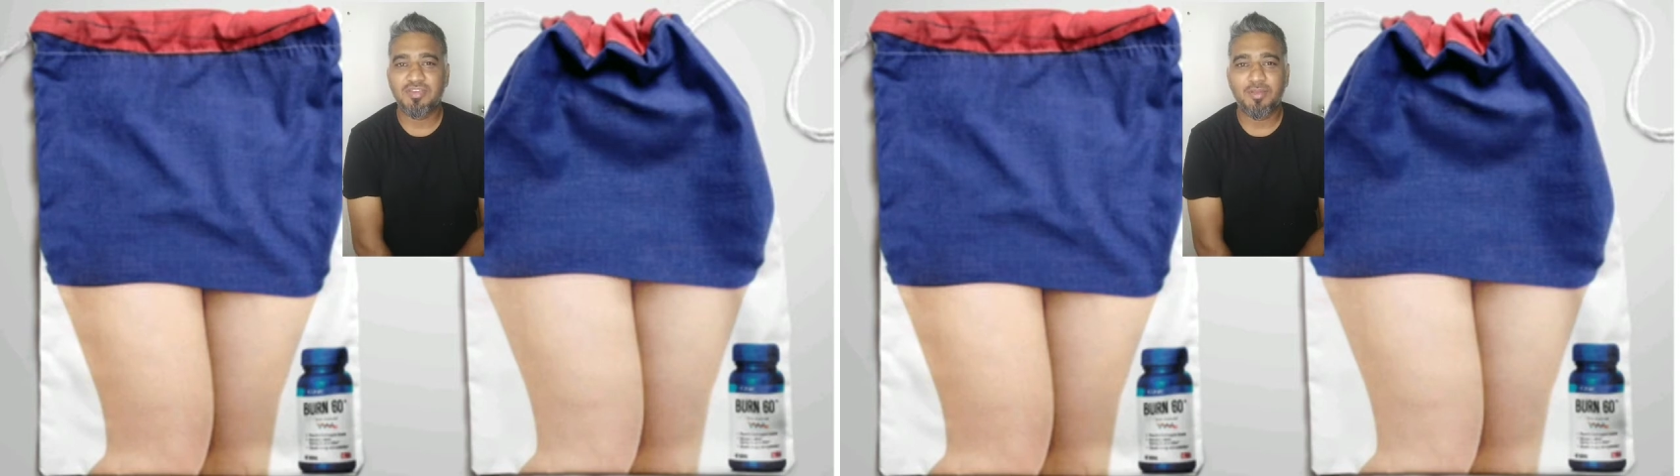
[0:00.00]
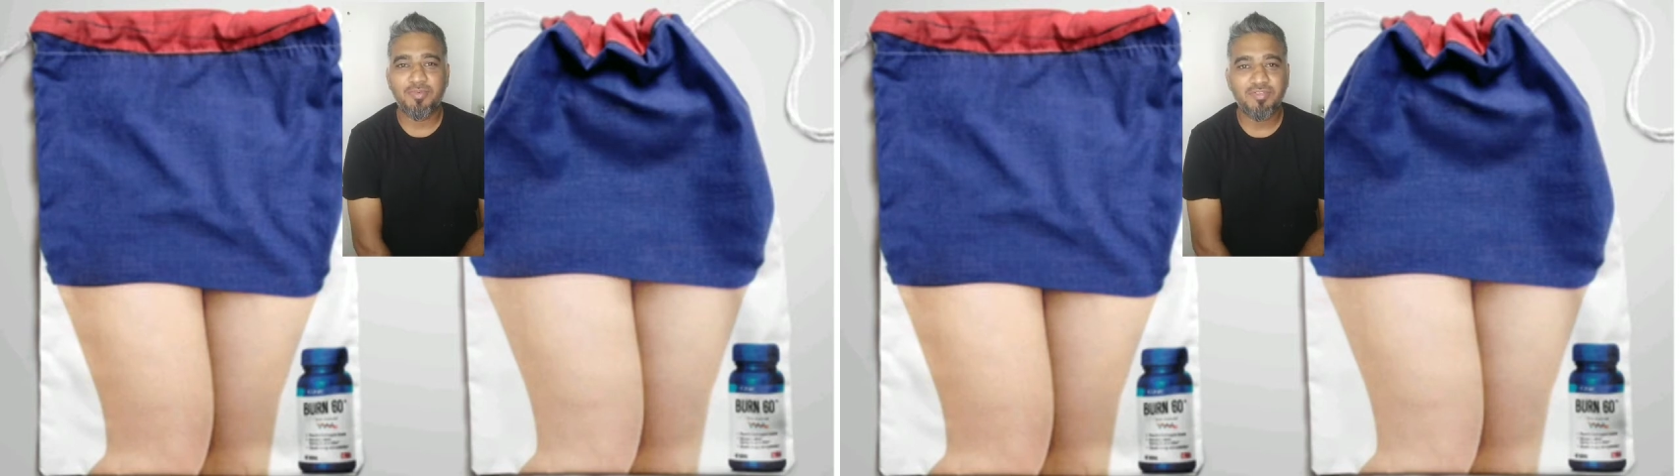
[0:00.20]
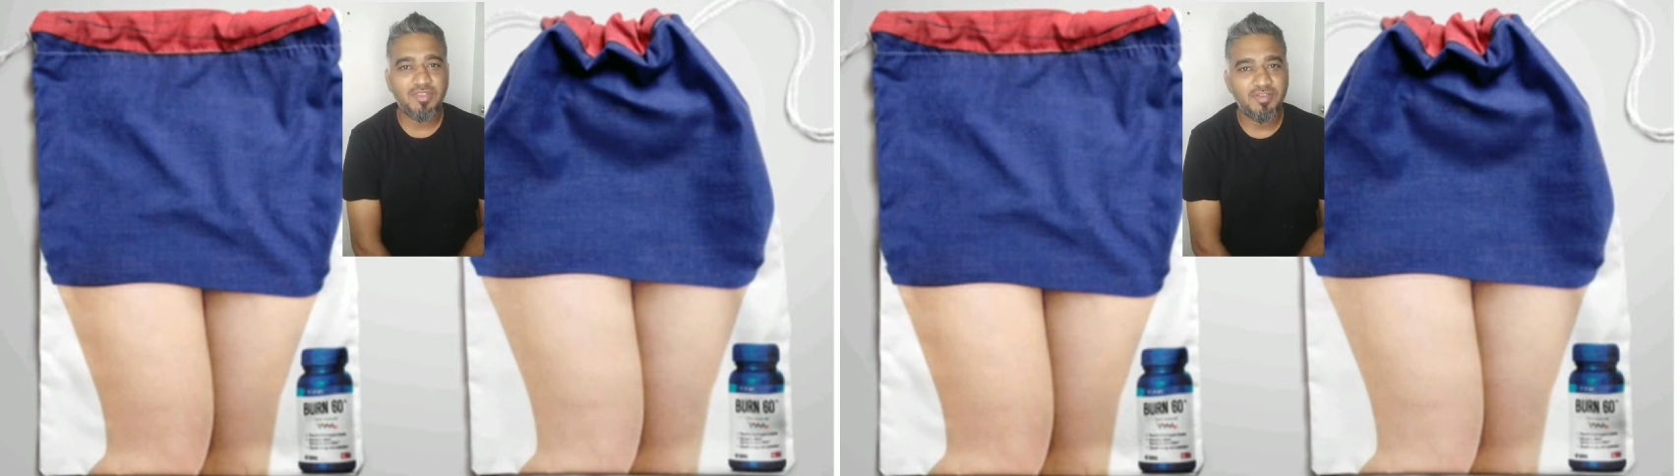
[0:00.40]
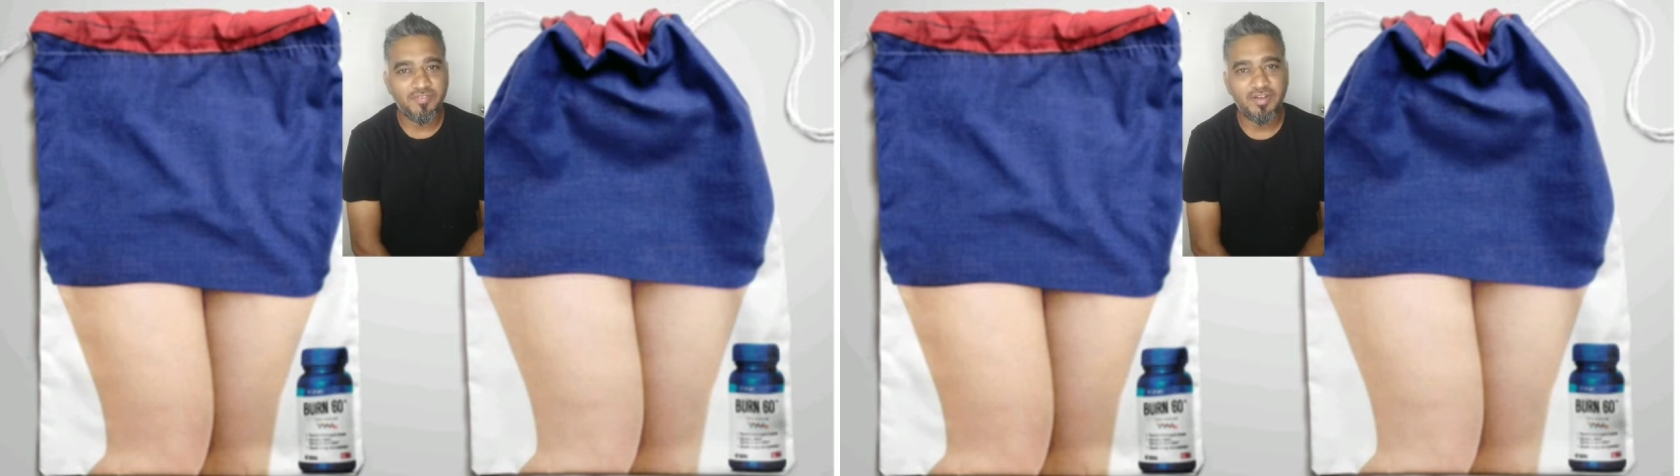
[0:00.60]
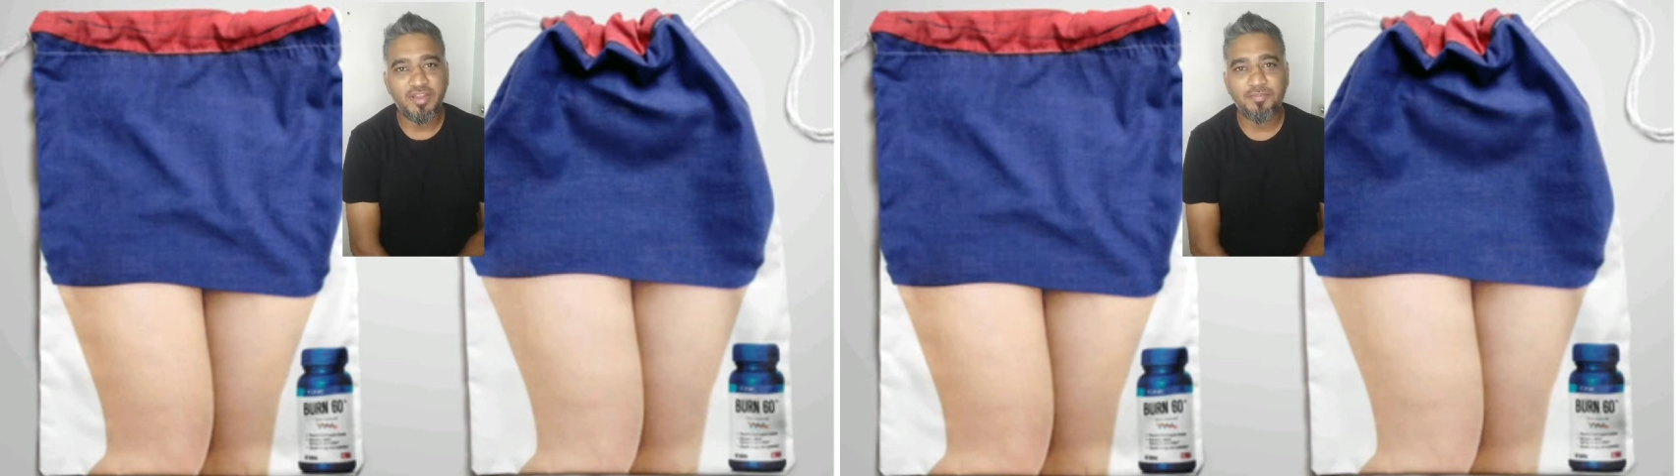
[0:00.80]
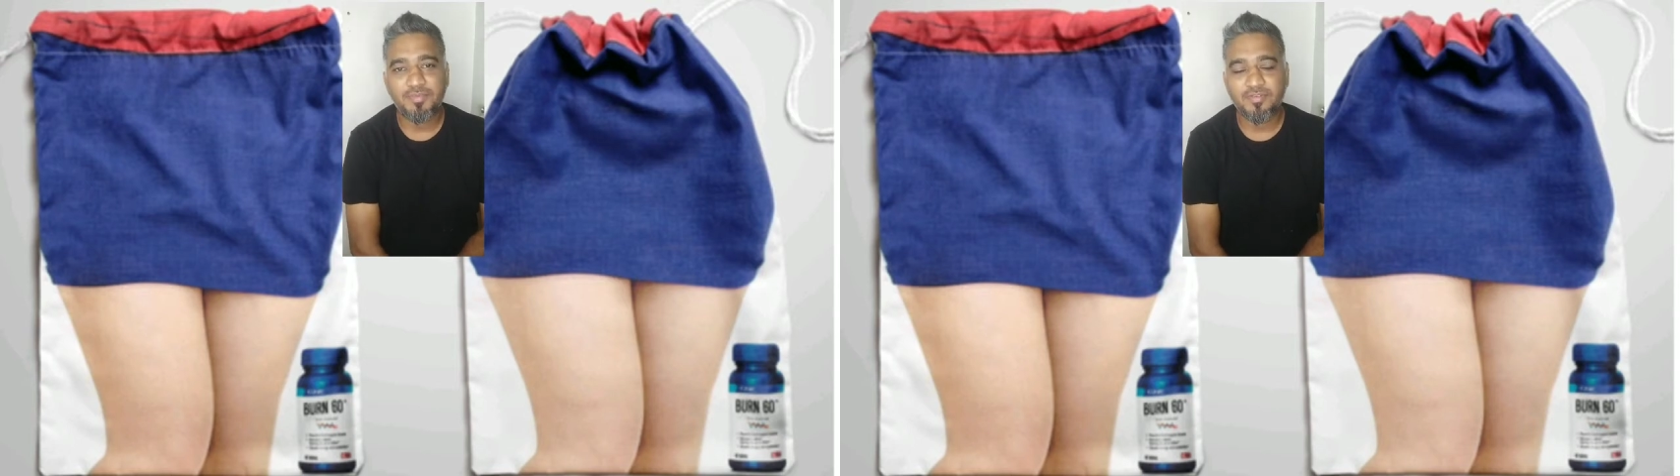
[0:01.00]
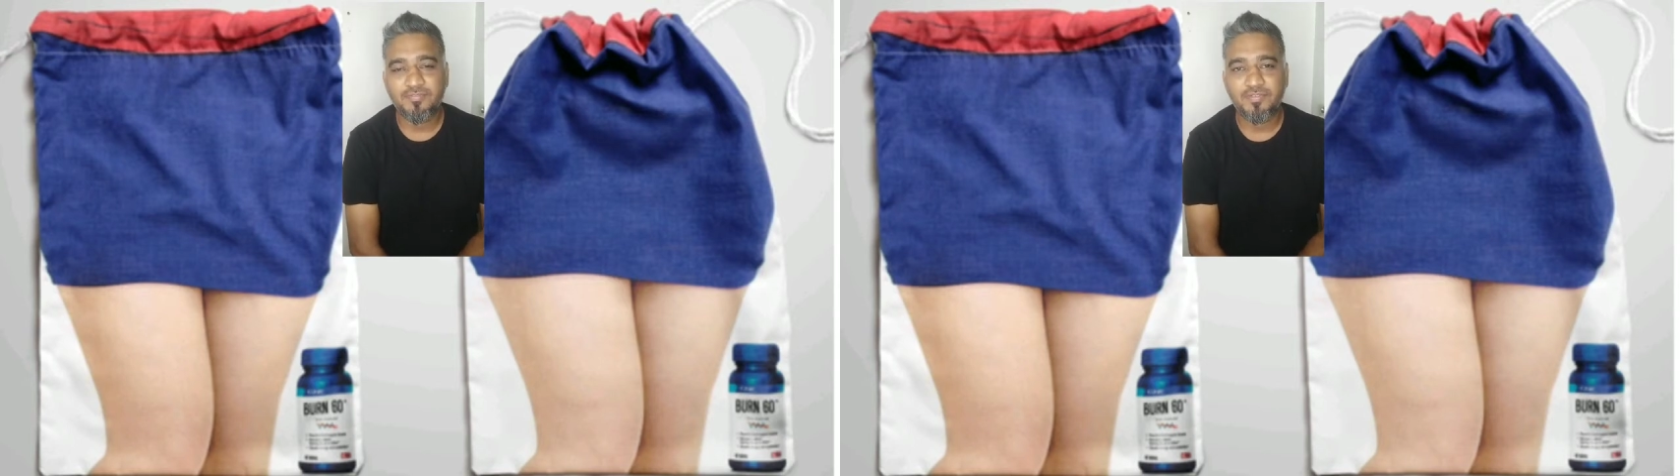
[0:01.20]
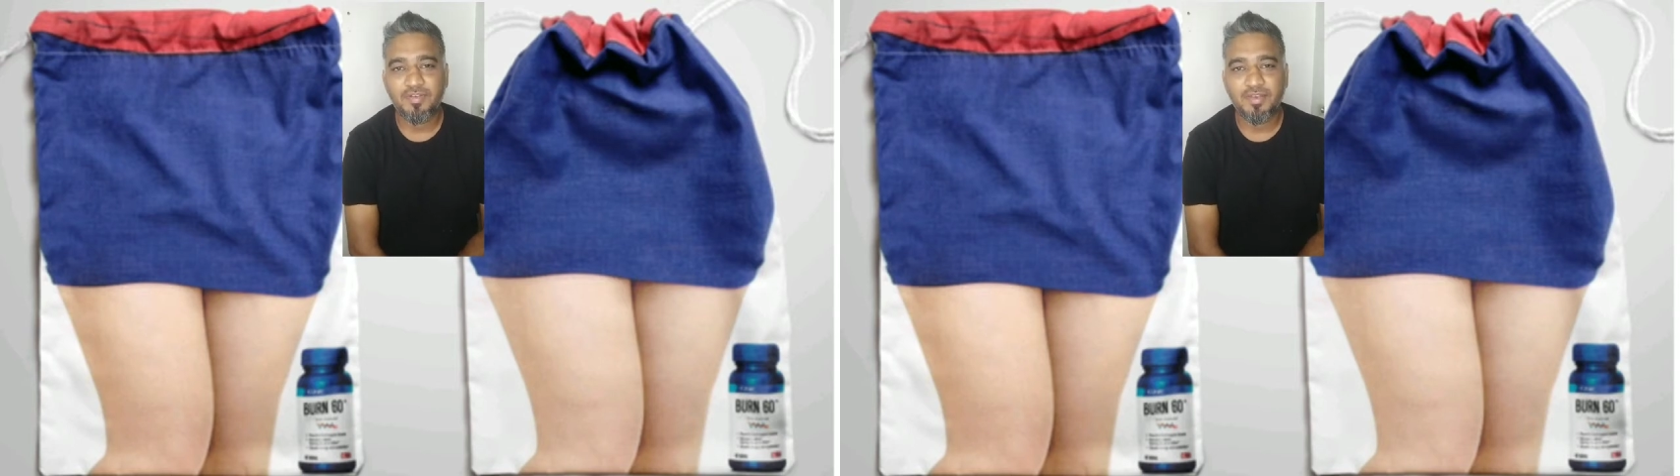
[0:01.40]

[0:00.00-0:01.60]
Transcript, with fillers: நம்ம வந்து டிஃப்ரெண்ட் டைப்ஸ் ஆஃப்